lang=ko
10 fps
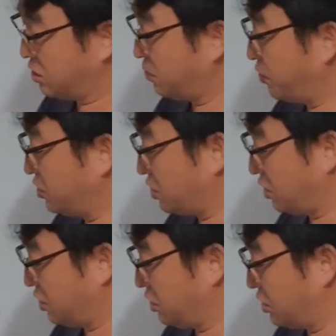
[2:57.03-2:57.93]
첫
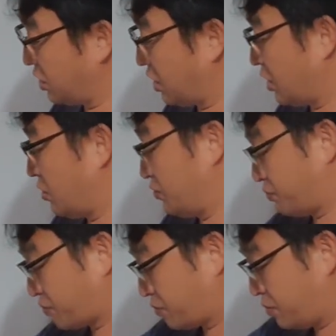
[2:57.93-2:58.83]
번째는 이제
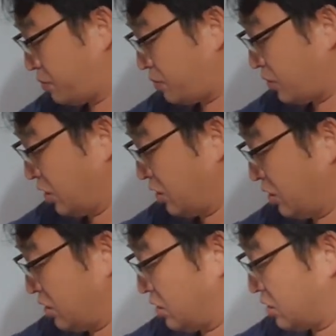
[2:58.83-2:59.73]

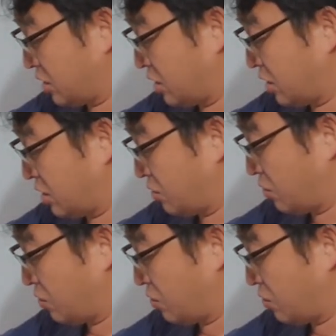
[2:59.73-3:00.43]
이제